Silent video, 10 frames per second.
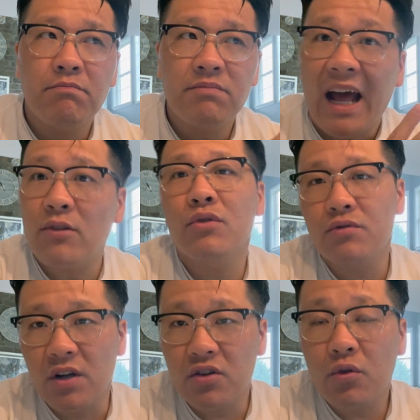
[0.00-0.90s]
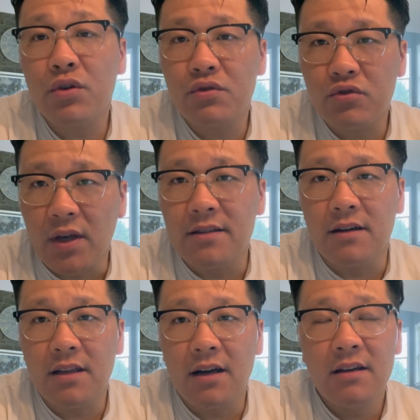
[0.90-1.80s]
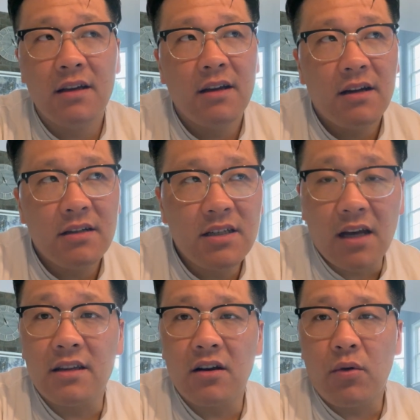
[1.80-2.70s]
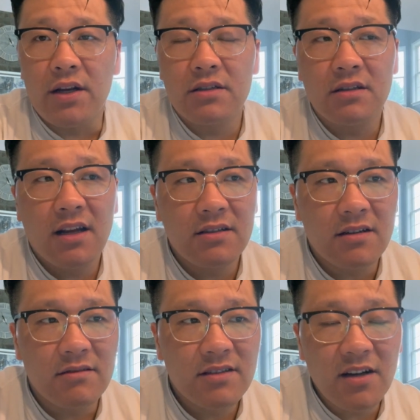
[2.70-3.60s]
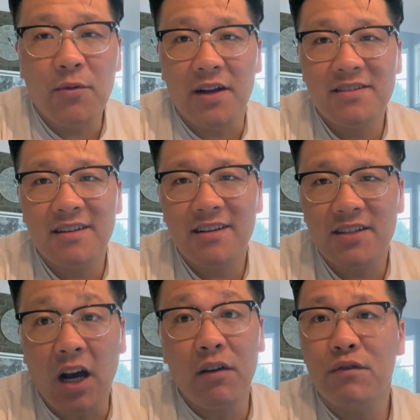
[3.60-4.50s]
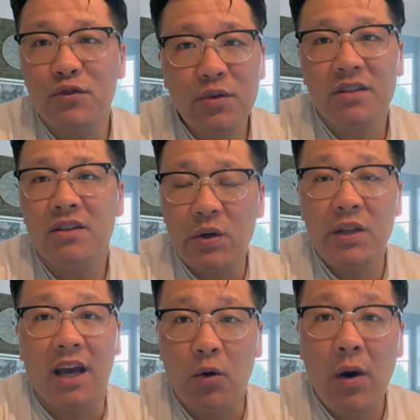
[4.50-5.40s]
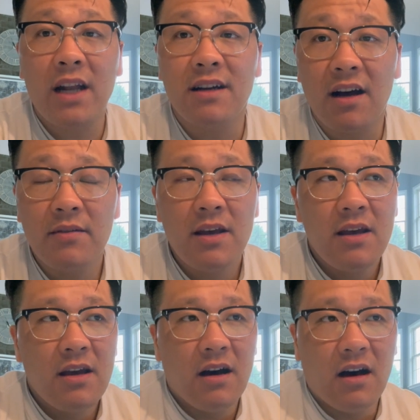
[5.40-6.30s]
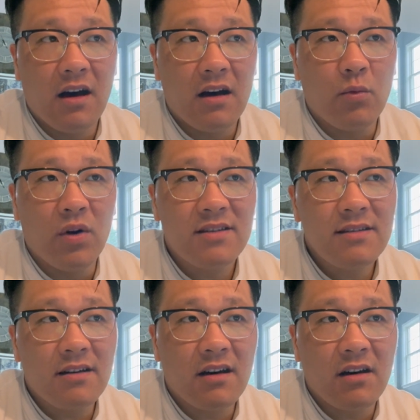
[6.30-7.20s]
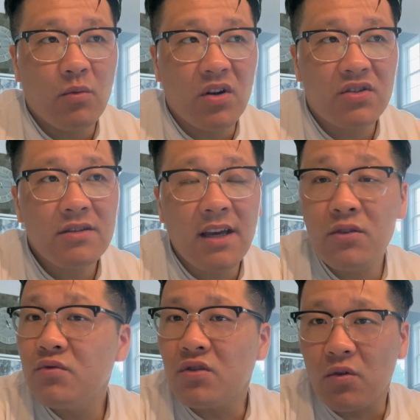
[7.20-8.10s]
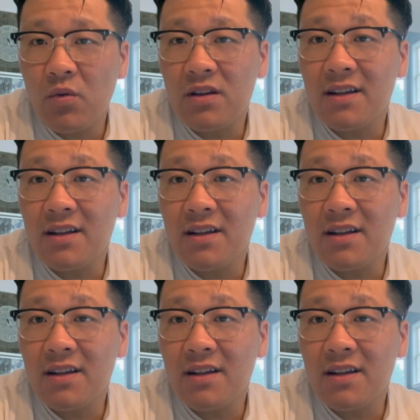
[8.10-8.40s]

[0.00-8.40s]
大多数人都会去选择的这样的一个款式。但是这个款式的这个涨幅确实有一点夸张。啊，我记得我之前入手过